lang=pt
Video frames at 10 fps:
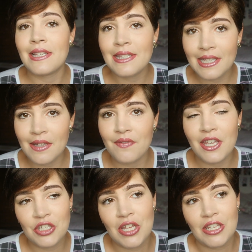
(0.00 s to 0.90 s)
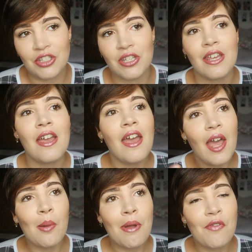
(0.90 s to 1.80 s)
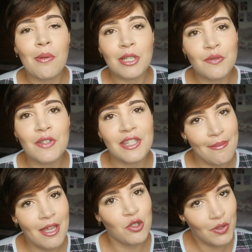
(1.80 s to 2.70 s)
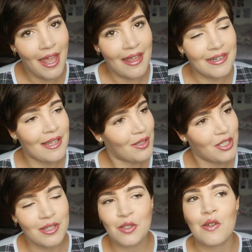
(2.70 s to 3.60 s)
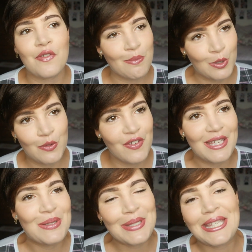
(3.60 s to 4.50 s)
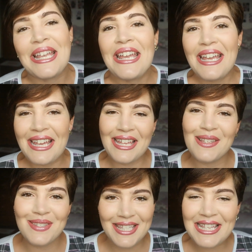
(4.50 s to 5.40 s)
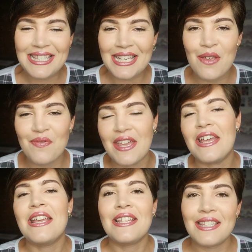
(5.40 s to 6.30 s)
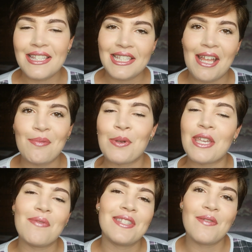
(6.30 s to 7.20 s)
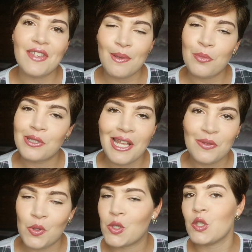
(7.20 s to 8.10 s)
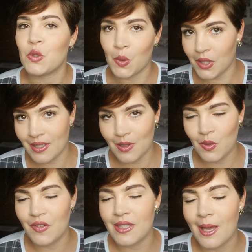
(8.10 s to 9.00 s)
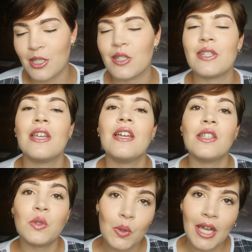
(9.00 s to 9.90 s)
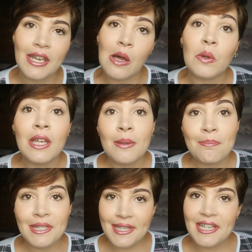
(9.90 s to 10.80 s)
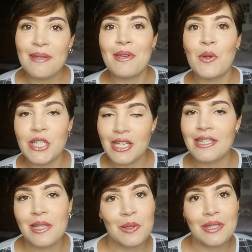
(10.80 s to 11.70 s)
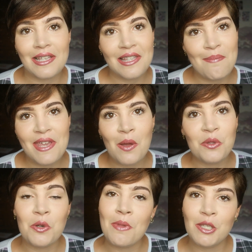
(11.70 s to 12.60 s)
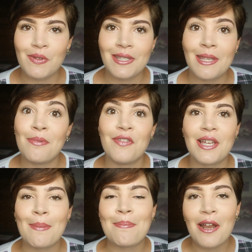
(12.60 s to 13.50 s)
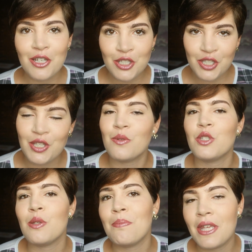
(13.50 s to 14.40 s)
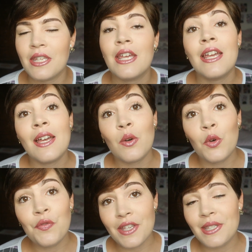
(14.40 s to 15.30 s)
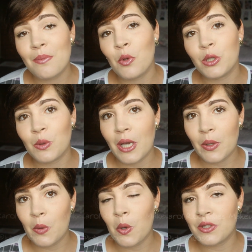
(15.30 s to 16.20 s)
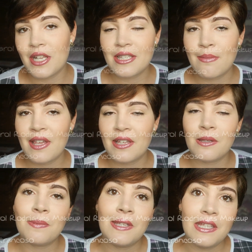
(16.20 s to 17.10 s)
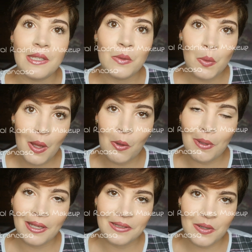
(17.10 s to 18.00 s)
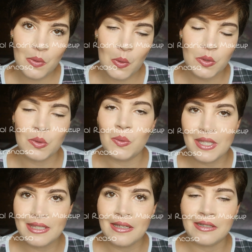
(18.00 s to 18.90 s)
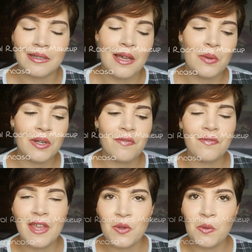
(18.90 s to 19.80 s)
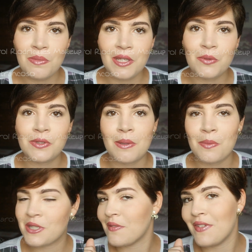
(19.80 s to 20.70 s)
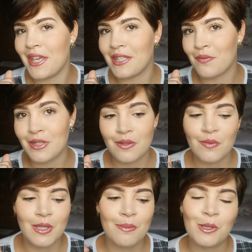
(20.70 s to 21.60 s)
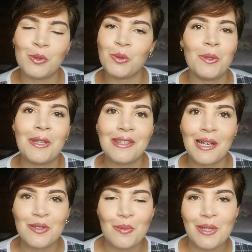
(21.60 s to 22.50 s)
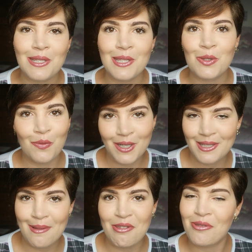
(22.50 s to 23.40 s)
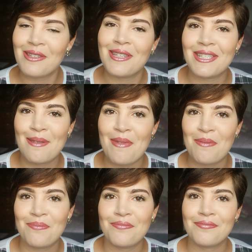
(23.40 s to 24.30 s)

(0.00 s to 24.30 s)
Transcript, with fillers: se inscrever, gente, é uma forma de você me ajudar, né? Não adianta só ver meus vídeos e não se inscrever. Se inscreve porque você fica por dentro de todas as novidades do canal, me seguir, me curtir nas redes sociais também é outro meio de você sempre ficar pertinho de mim. O Facebook, o Carol Rodrigues Makeup e o arroba Catrancoso no Instagram. Agora vem comigo, depois da vinheta vocês vão saber tudo no detalhe sobre esse novo lançamento da 3CM.